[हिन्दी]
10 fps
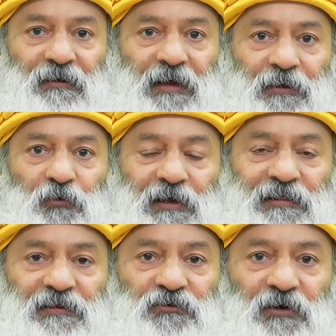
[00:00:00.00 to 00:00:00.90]
कहीं कोई
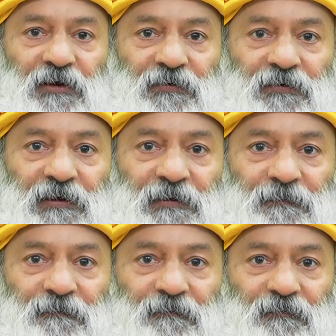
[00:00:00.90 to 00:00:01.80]
गलती तो नहीं हो गई
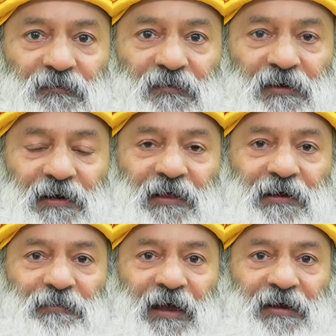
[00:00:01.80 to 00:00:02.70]
ये
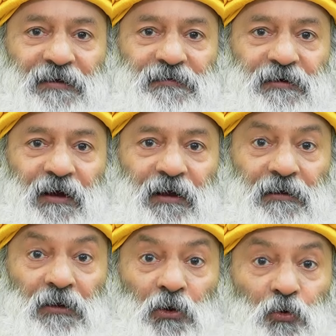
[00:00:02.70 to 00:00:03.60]
लड़का बह कैसे रहा
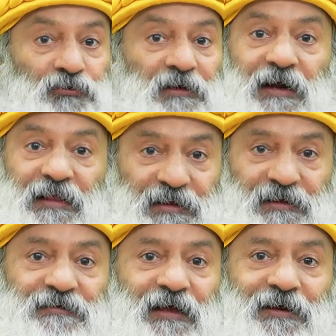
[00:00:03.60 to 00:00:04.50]
है उसने लड़के
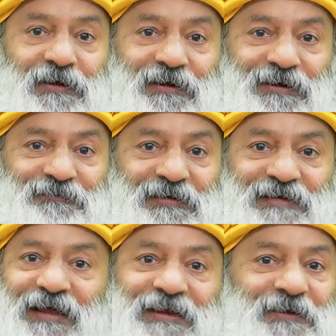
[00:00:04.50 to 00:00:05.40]
की जान
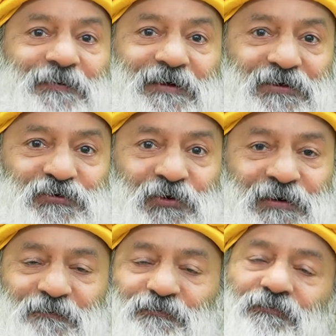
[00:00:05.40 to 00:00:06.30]
बचाने की फिक्र
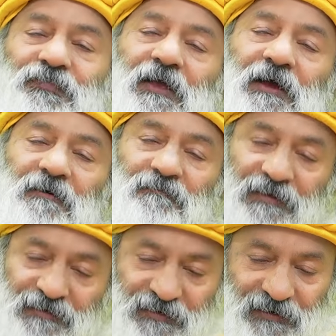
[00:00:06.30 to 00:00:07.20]
छोड़ी
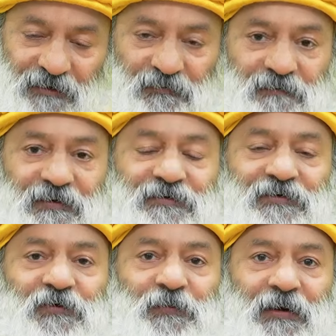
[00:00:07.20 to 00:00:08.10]
पत्नी ने अपने
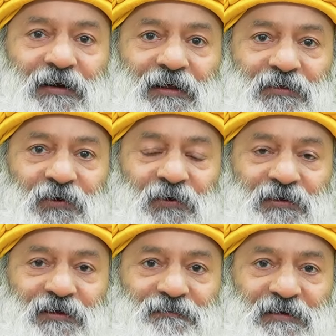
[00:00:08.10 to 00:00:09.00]
बच्चे को पकड़ा दौड़
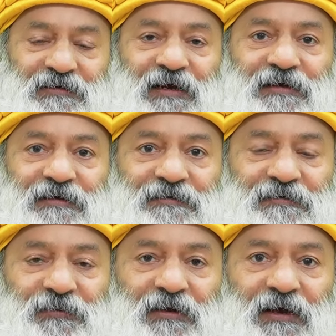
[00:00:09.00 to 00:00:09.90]
के बचाया
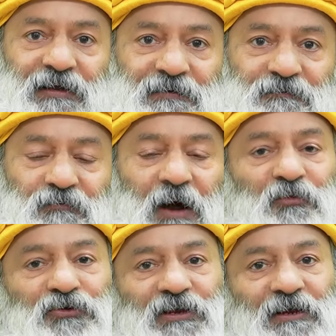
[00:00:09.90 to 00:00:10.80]
किसी प्रकार
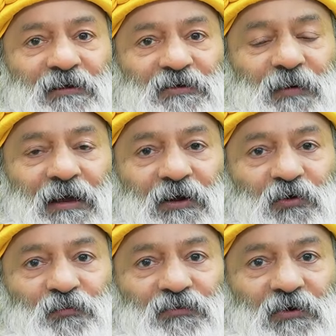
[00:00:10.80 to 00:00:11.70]
बामुश्किल बच पाया
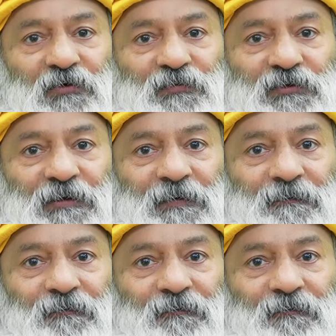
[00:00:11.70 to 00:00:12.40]
डूबते डूबते